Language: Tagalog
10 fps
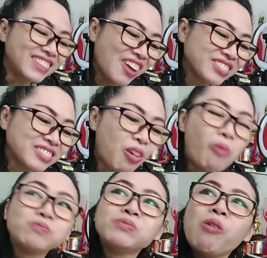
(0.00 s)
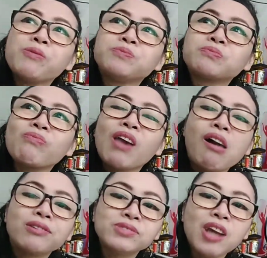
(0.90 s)
Ay, wala silang hal.
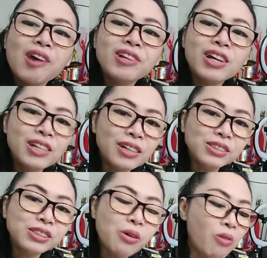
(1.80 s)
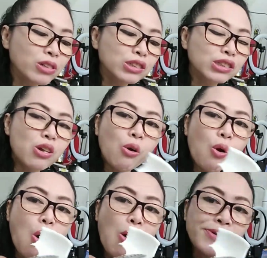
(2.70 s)
Naalala ko yung lolo
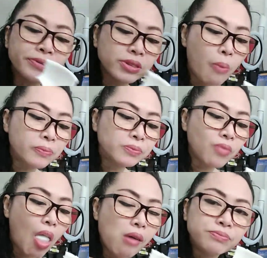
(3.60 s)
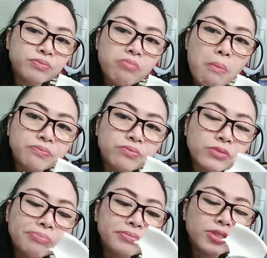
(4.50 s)
ko. Mamay mo din pala.
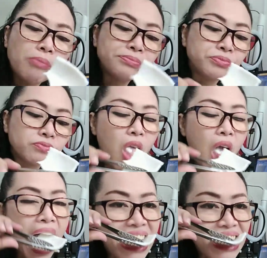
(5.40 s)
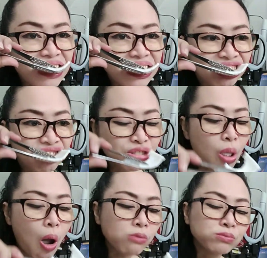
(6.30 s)
May blaso
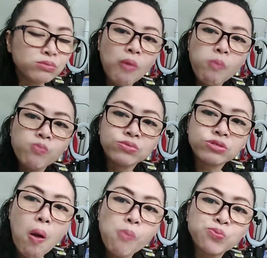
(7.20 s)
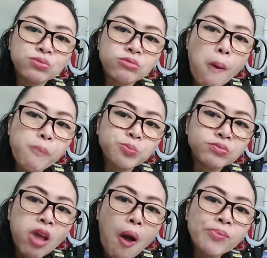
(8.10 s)
na namatay. Anak sa itong
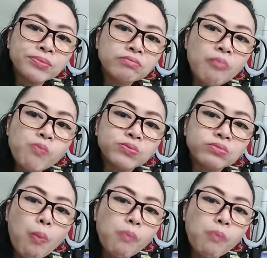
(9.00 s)
payabyan. Hmm?